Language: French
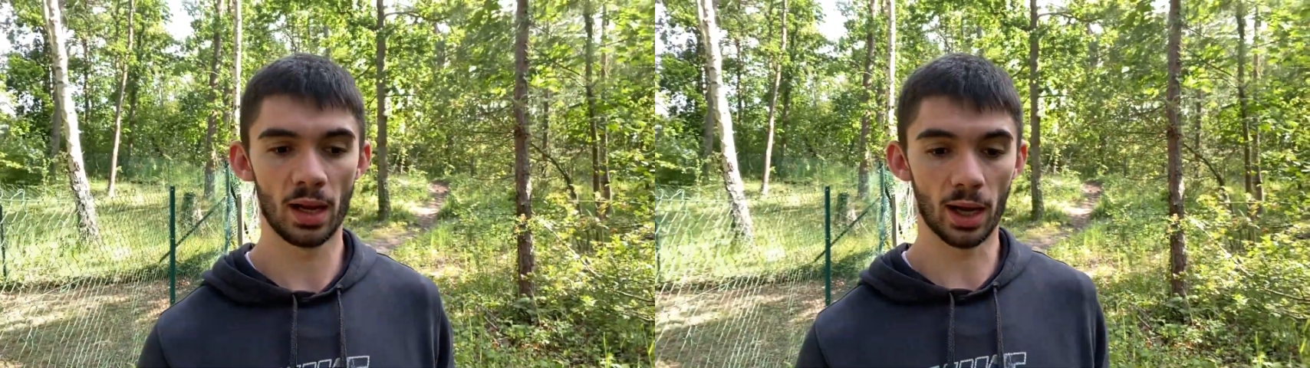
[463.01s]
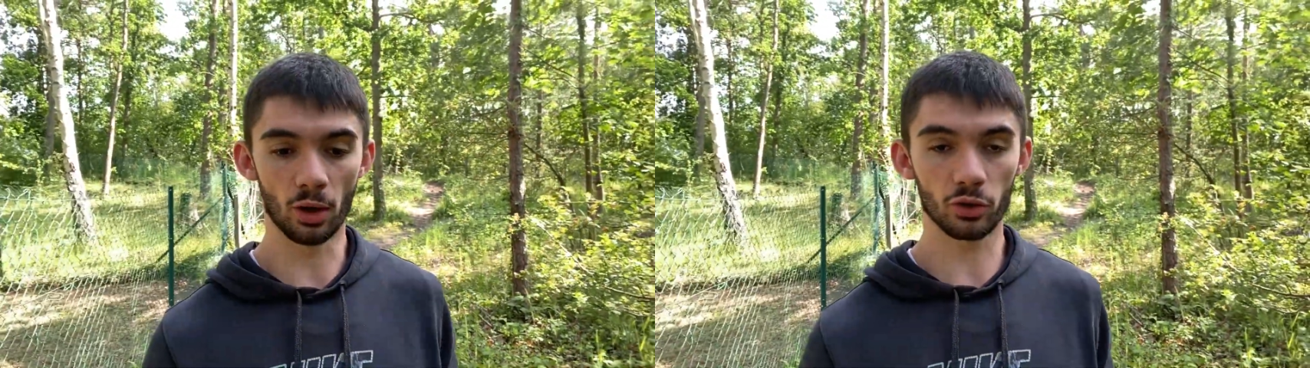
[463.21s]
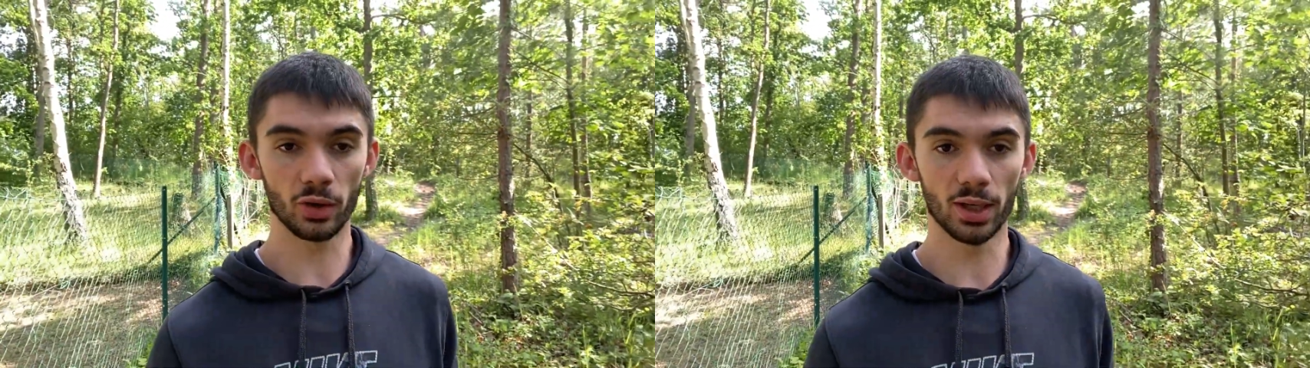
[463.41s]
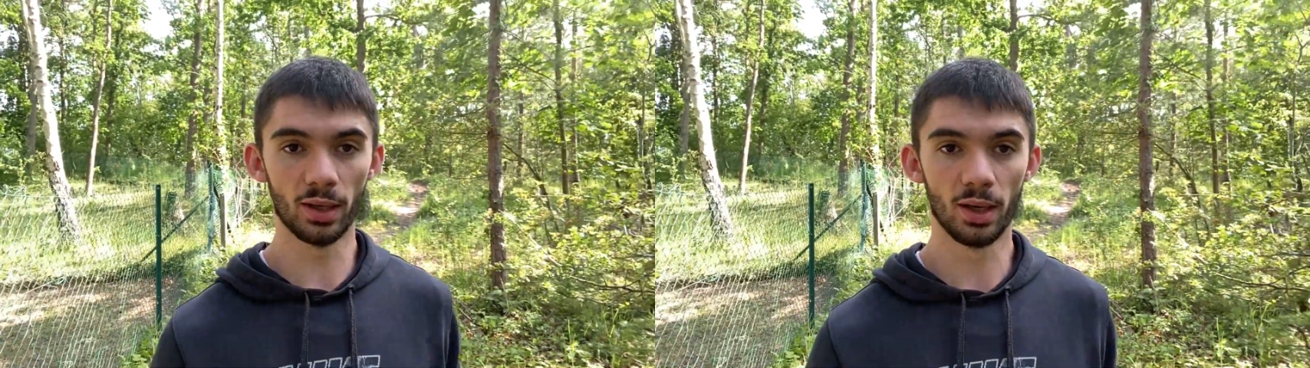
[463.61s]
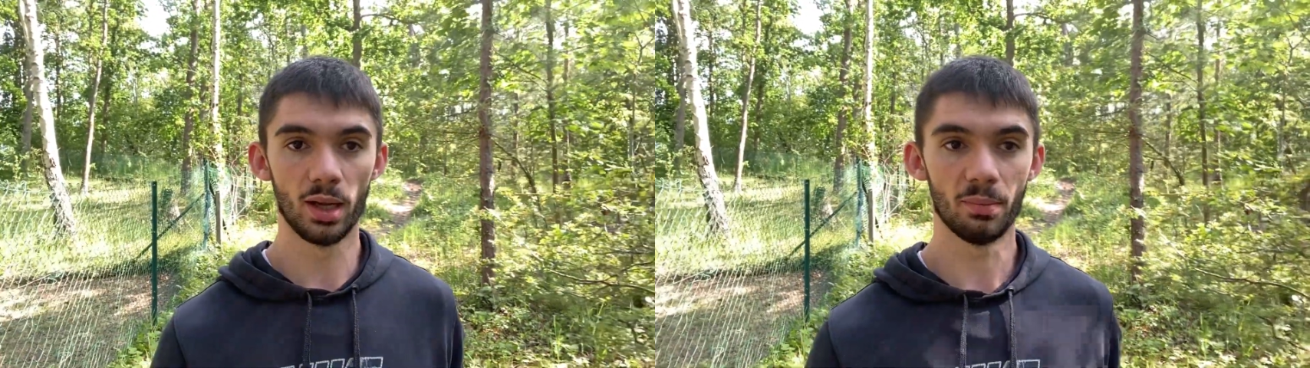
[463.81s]
Alors que là,
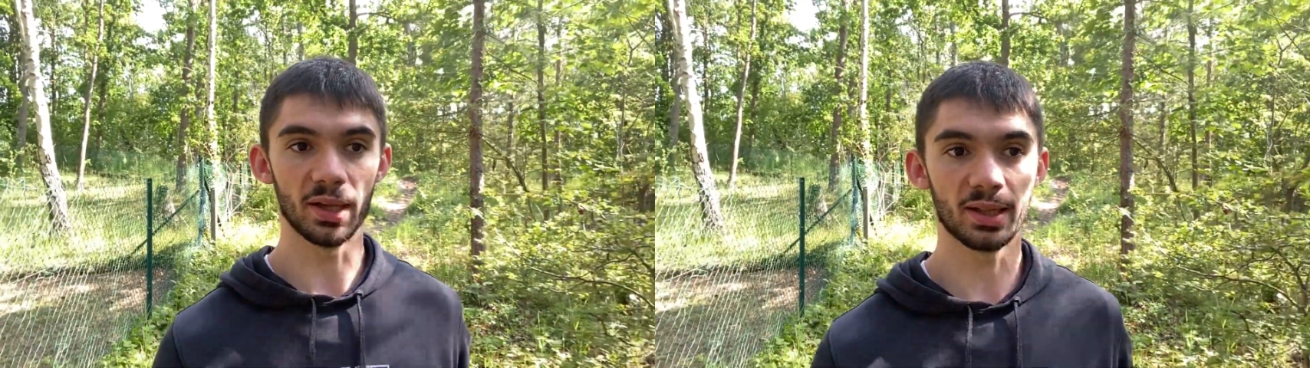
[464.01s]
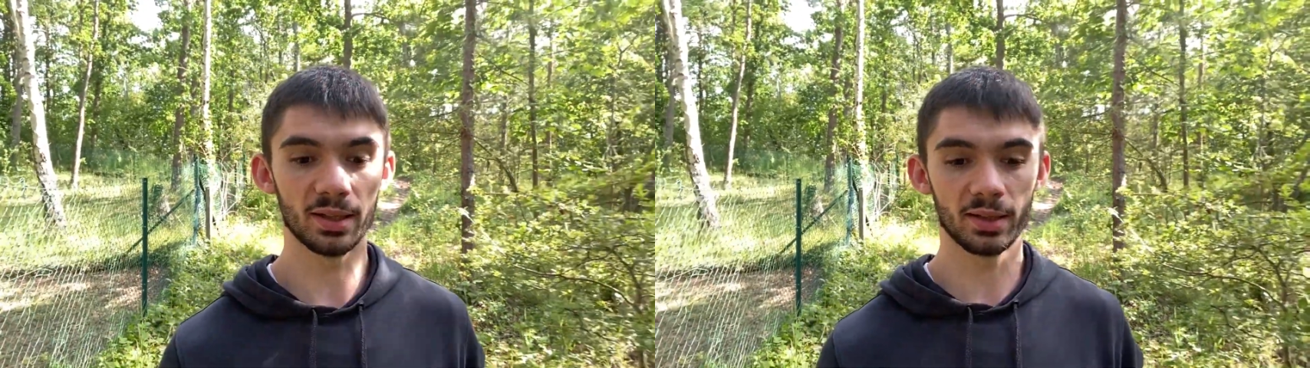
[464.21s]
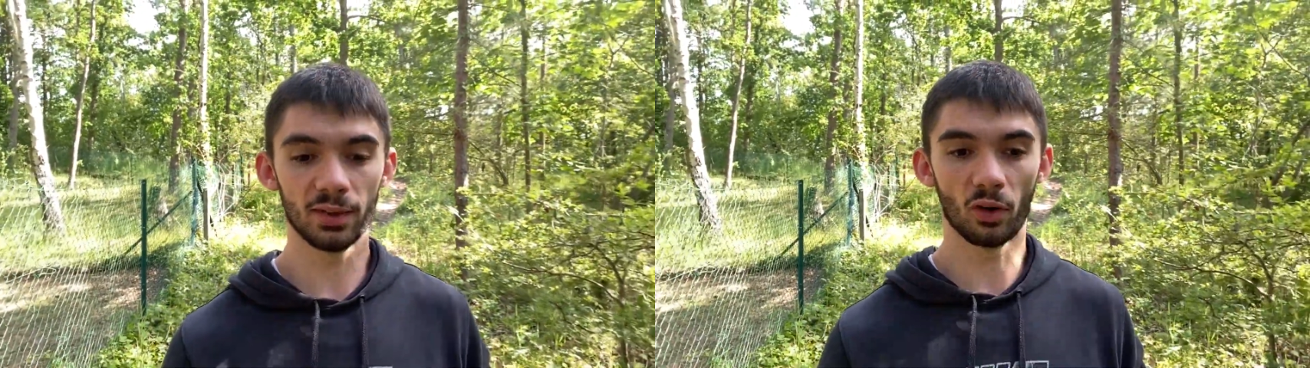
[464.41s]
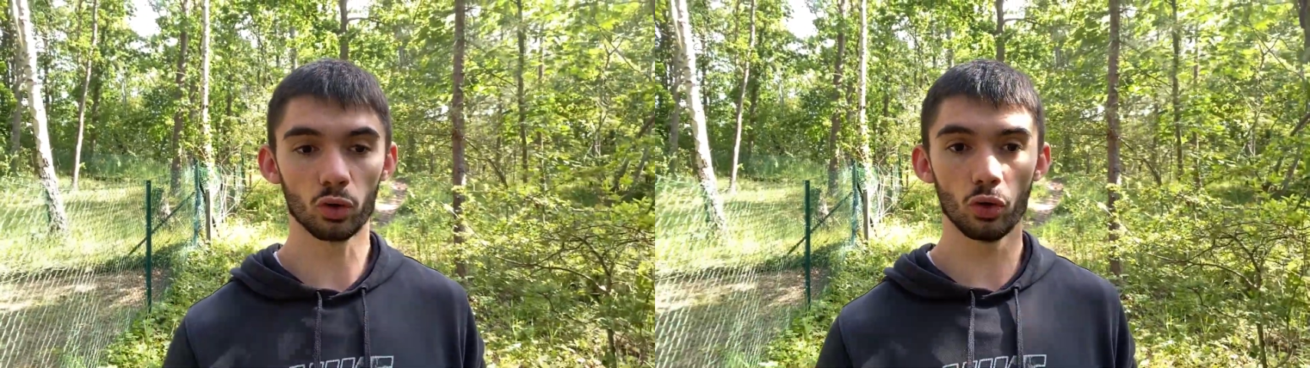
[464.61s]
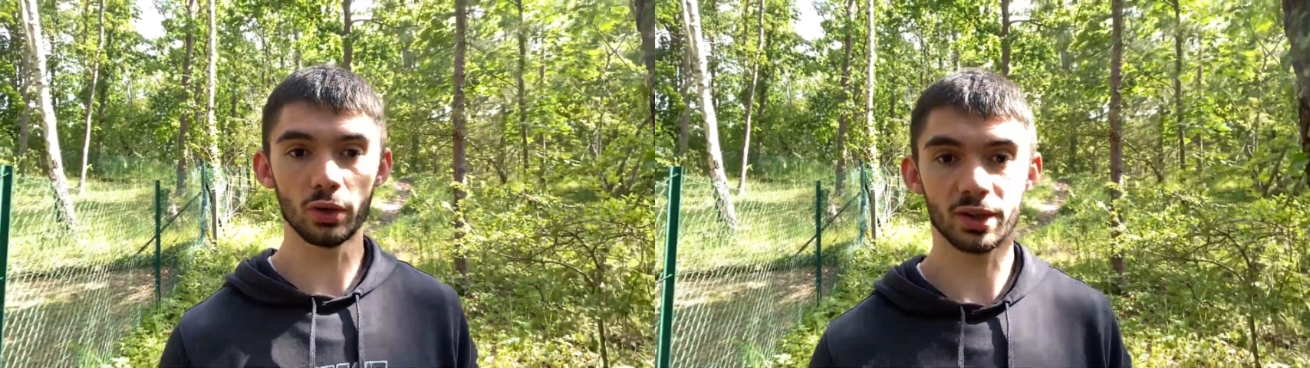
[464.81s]
bah, tu es, devant le
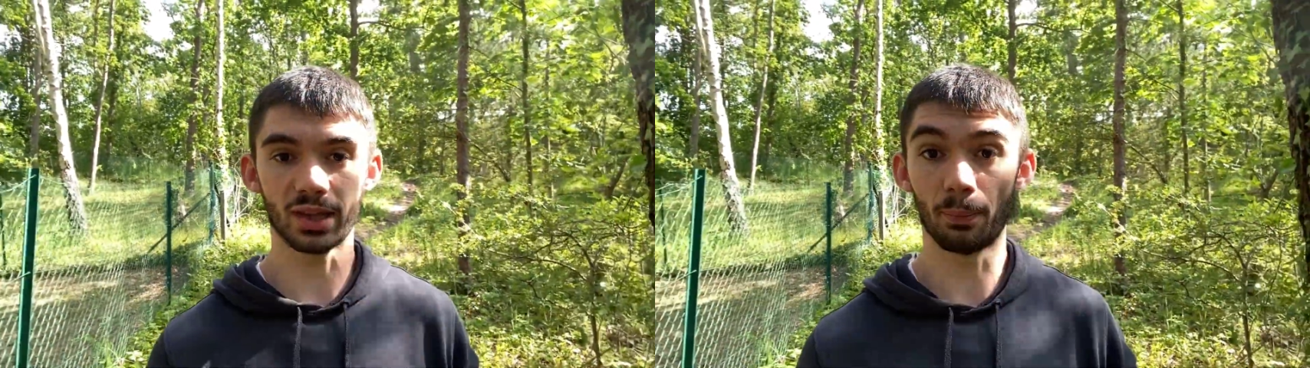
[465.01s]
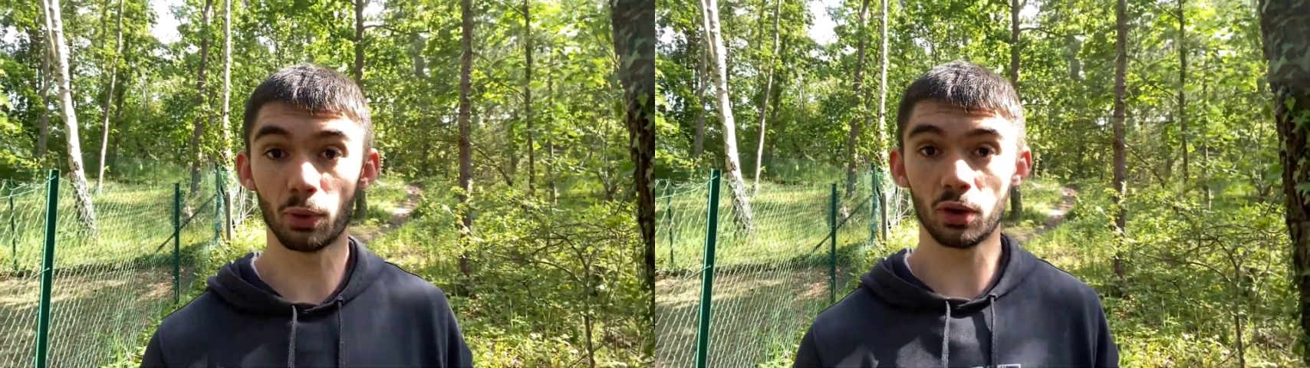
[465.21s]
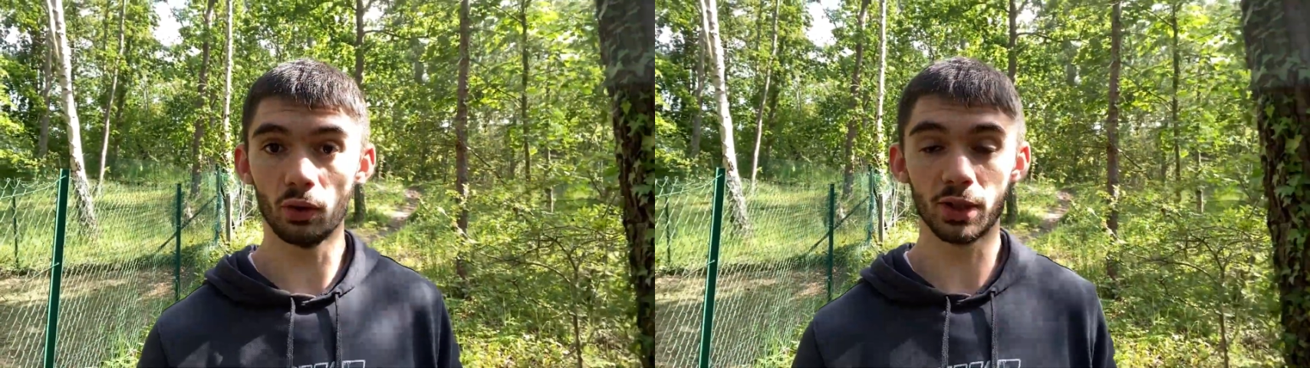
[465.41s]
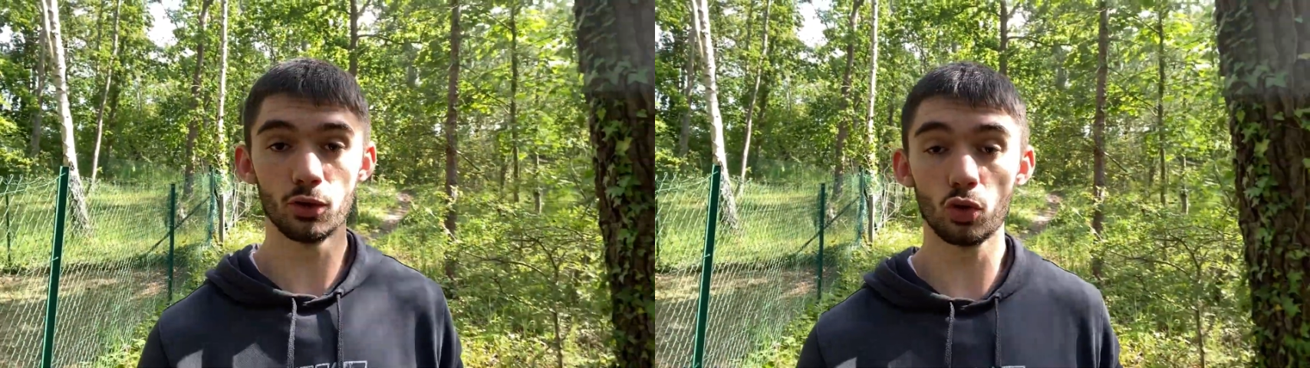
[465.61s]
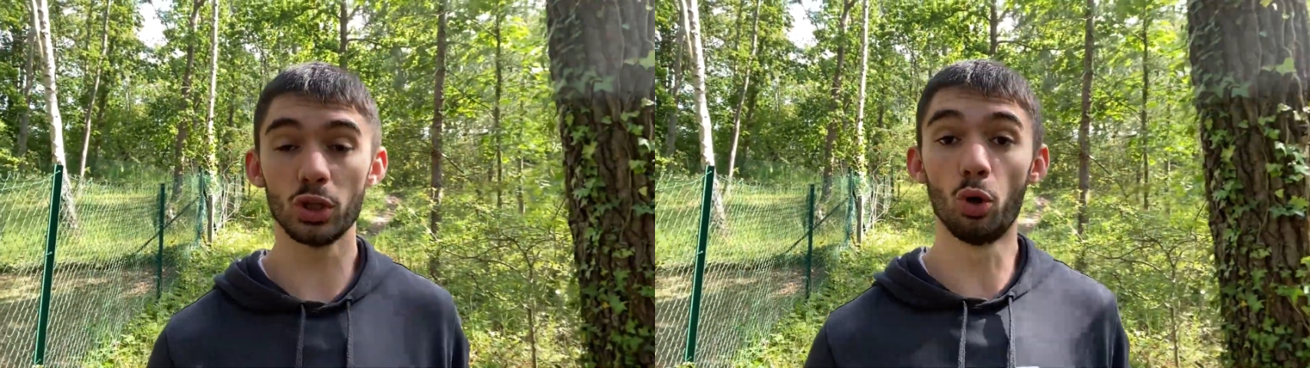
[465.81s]
truc, tu as peu de temps et
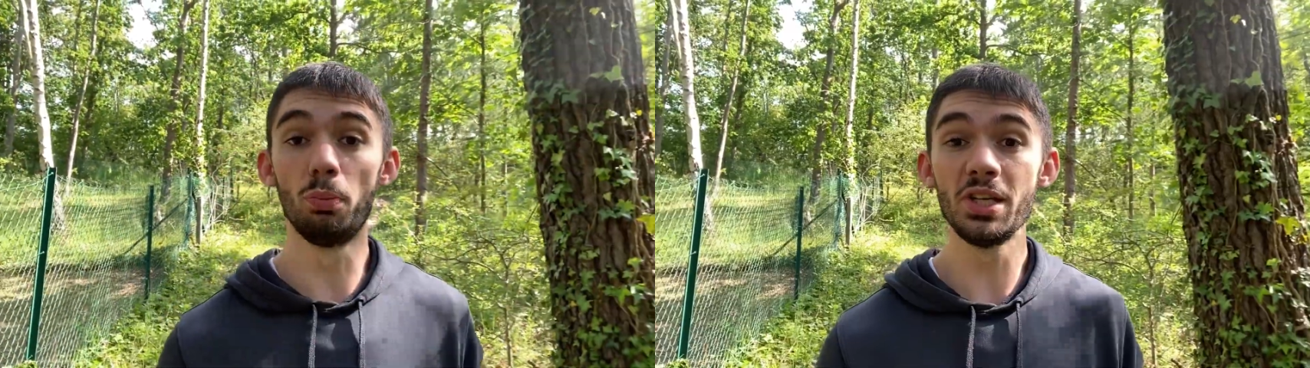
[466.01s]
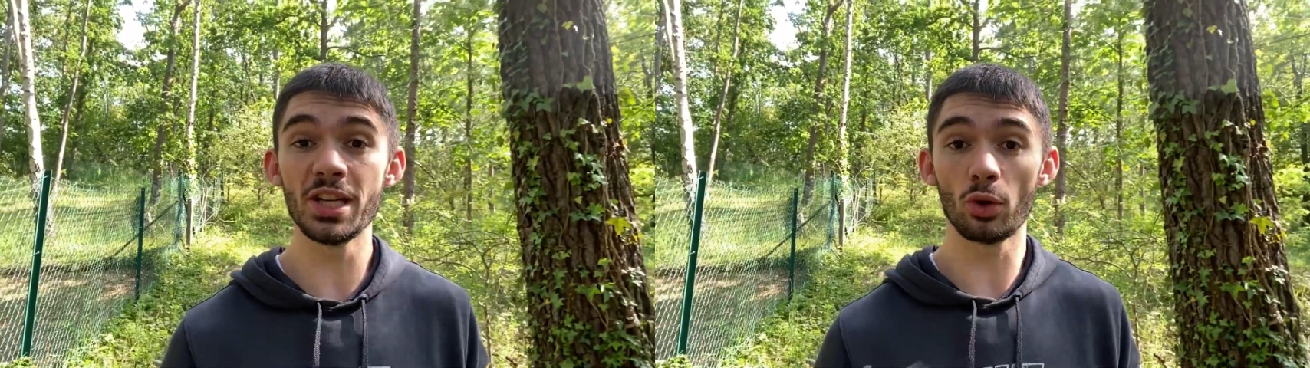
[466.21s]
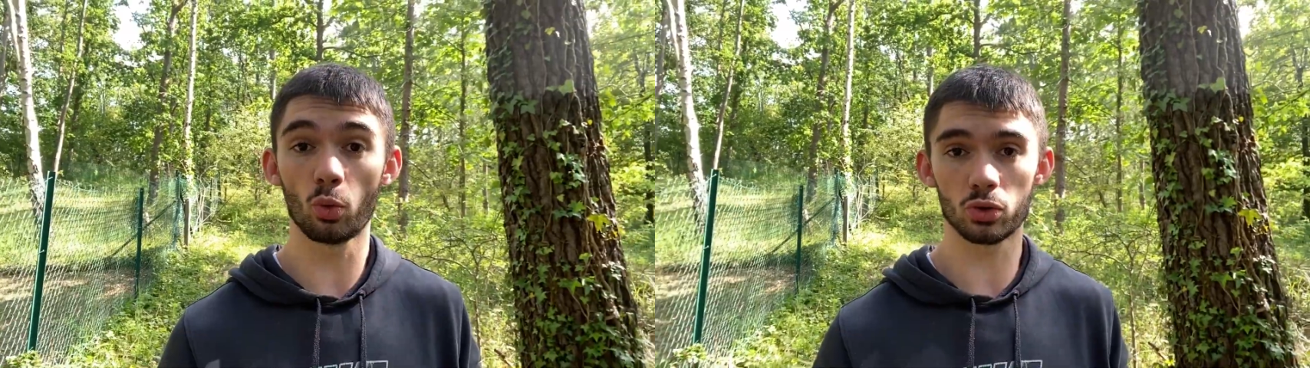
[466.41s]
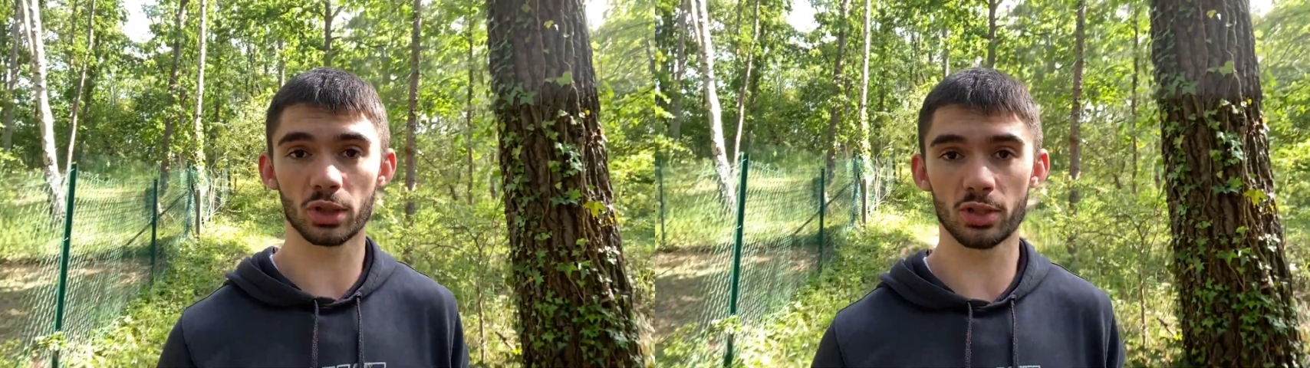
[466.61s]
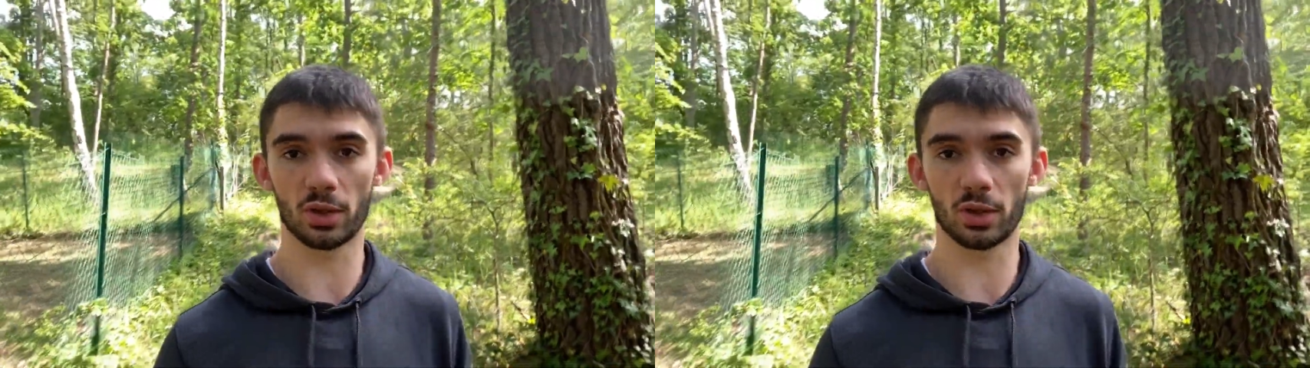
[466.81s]
du coup tu es obligé de te concentrer sur